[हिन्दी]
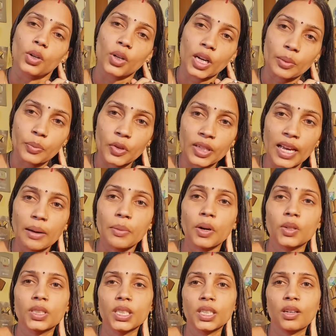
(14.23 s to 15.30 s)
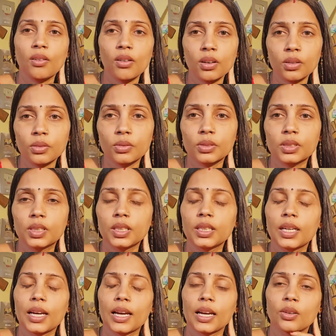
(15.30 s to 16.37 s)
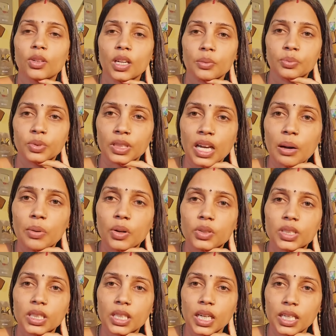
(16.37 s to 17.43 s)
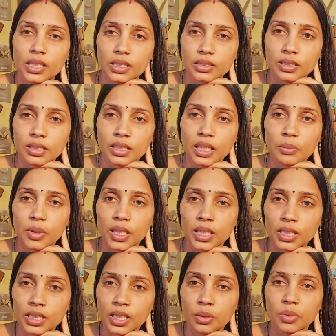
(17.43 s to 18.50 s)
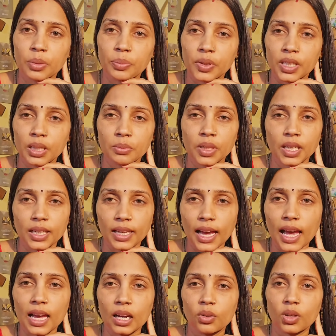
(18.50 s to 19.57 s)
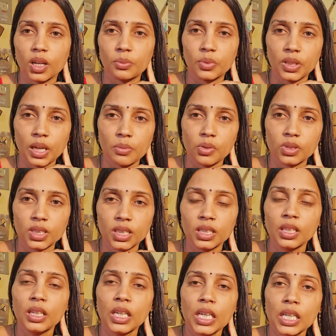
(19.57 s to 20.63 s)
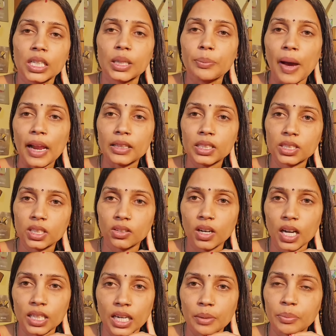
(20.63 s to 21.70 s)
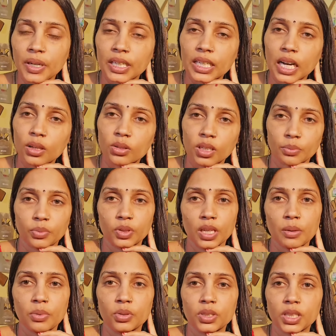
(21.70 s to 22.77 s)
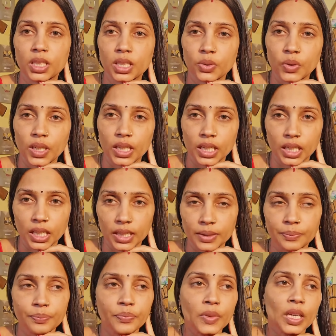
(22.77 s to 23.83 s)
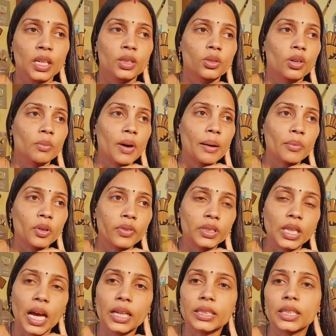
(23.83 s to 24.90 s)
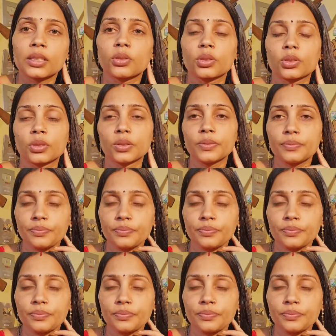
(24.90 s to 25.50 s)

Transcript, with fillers: गोरखपुरिया भाजी कौन होती है गोरखपुरिया भाजी कहीं की सीएम है डीएम है पीएम है क्या है गोरखपुरिया भाजी कि मालती चौहान का बेटा गोरखपुरिया भाजी क्यों लेके गई तो हम आपको बता दें दोस्तों